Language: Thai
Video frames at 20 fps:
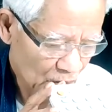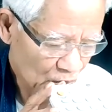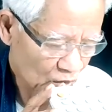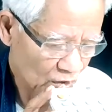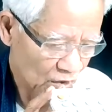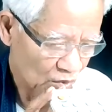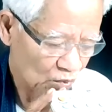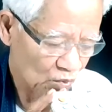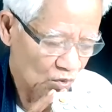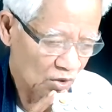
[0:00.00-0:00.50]
นว
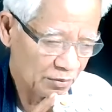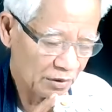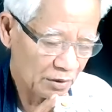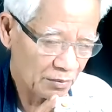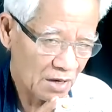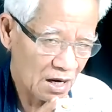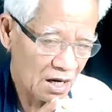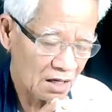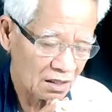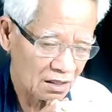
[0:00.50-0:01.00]
ดหัว
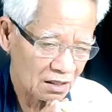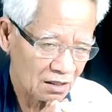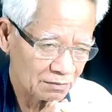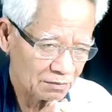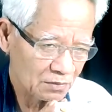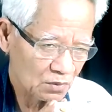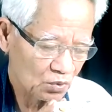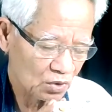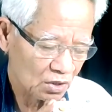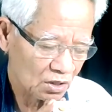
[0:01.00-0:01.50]
มากๆครับ
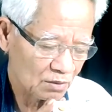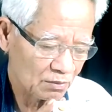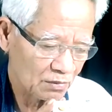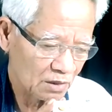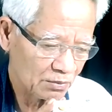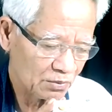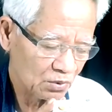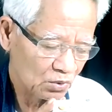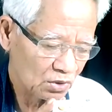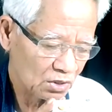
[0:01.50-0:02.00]
นวดขมั
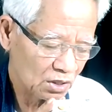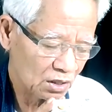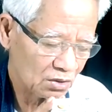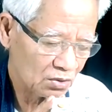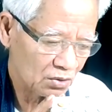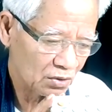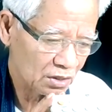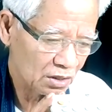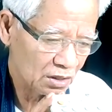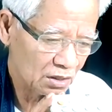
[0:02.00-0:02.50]
บ นวดเท้
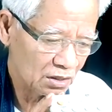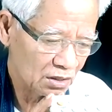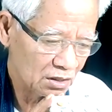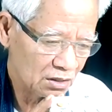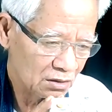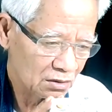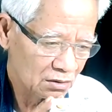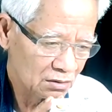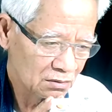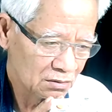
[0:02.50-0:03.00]
ทอย
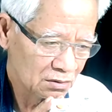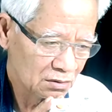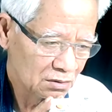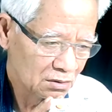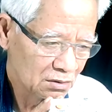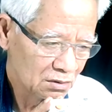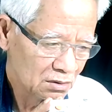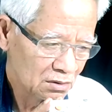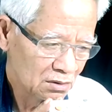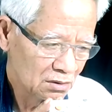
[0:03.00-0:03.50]

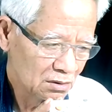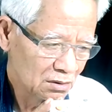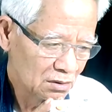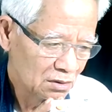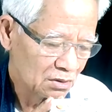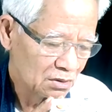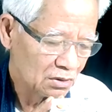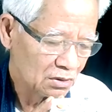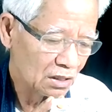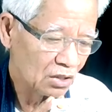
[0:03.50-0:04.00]

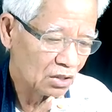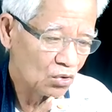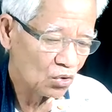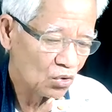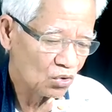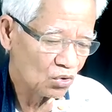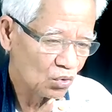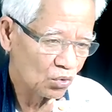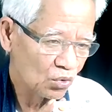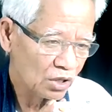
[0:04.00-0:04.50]
ดีๆ อย่างงง
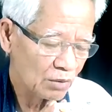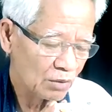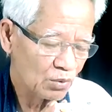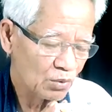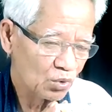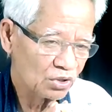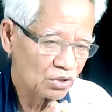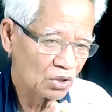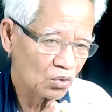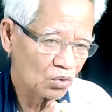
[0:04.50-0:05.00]
คุยกับ
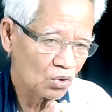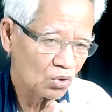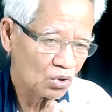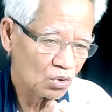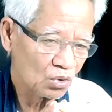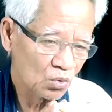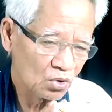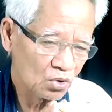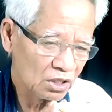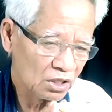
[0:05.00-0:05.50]
ลุงอย่างงง
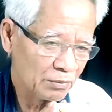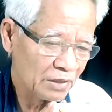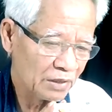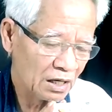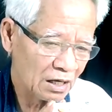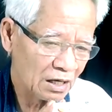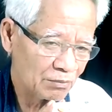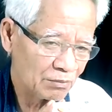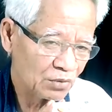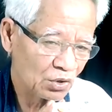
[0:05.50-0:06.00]
ลุง นี่มี
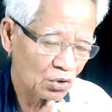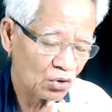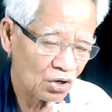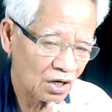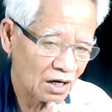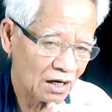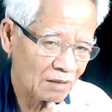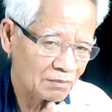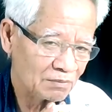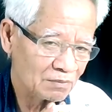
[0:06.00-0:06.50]
คำต่อ
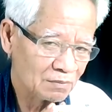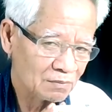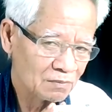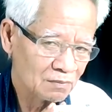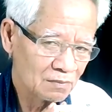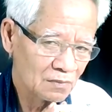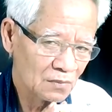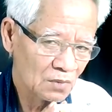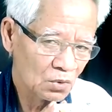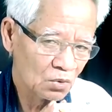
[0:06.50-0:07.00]

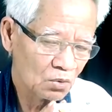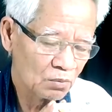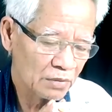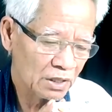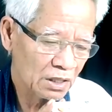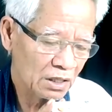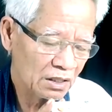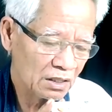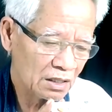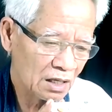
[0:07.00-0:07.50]
คำ ลุงไม่
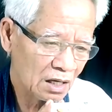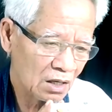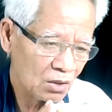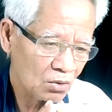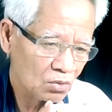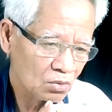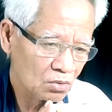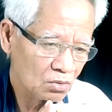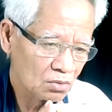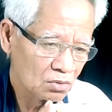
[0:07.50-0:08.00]
ได้ยาว
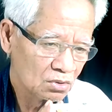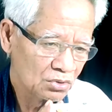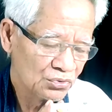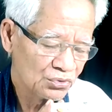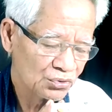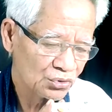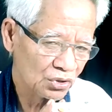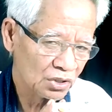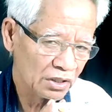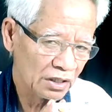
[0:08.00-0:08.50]

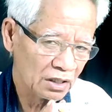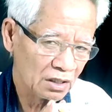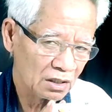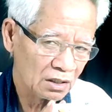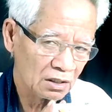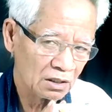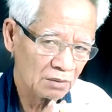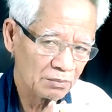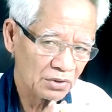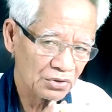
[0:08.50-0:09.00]
จนเหตุ
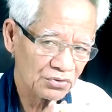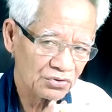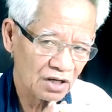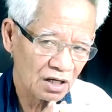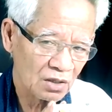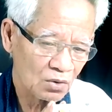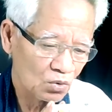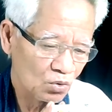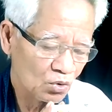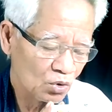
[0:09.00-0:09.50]
เกินปัจจัย
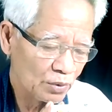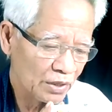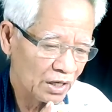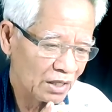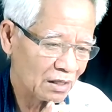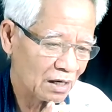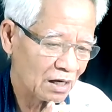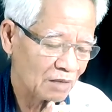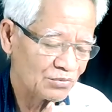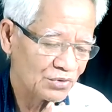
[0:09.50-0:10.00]
ลุงก็ไม่ได้
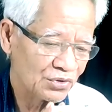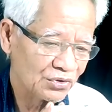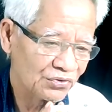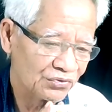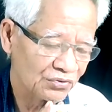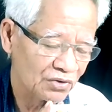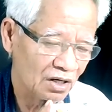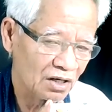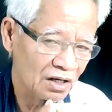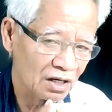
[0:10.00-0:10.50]
ถาม ชื่อ
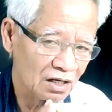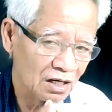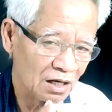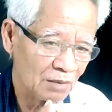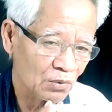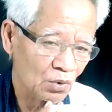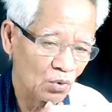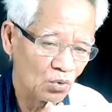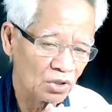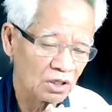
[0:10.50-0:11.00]
เสียงเรียงนาม
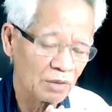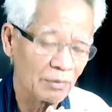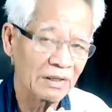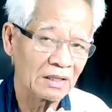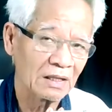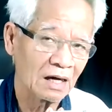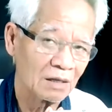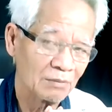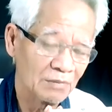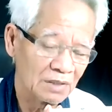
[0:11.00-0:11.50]
ลุงจะไม่
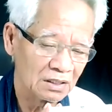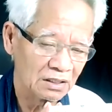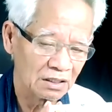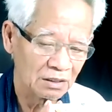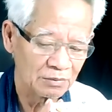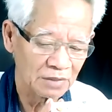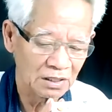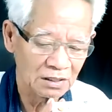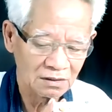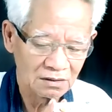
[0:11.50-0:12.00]
ถามเลย
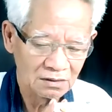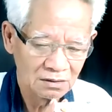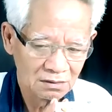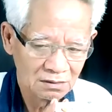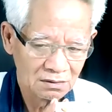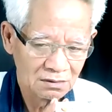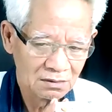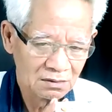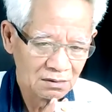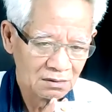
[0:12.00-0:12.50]
นะ
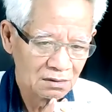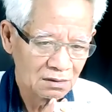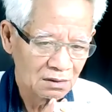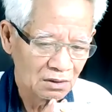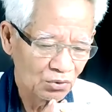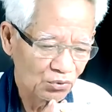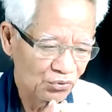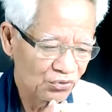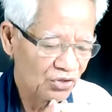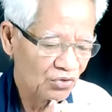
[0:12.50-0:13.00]

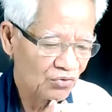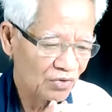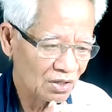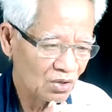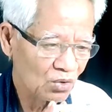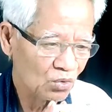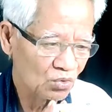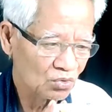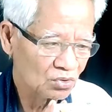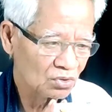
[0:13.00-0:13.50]
ดูซิว่า
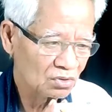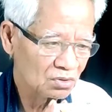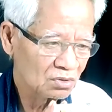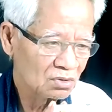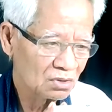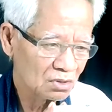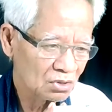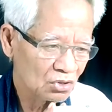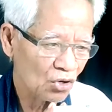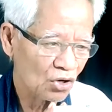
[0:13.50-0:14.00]
ลุง
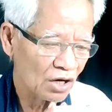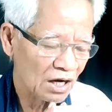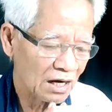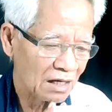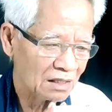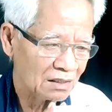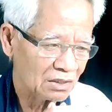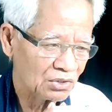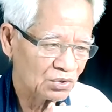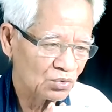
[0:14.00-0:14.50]
ต้องกา
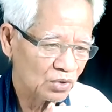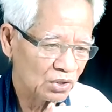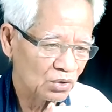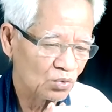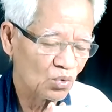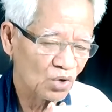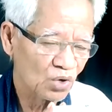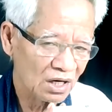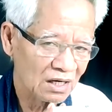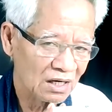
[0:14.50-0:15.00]
รจะช่วยห
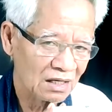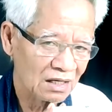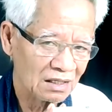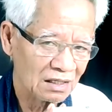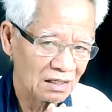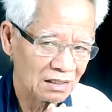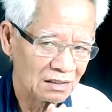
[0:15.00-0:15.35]
นูขนาดไห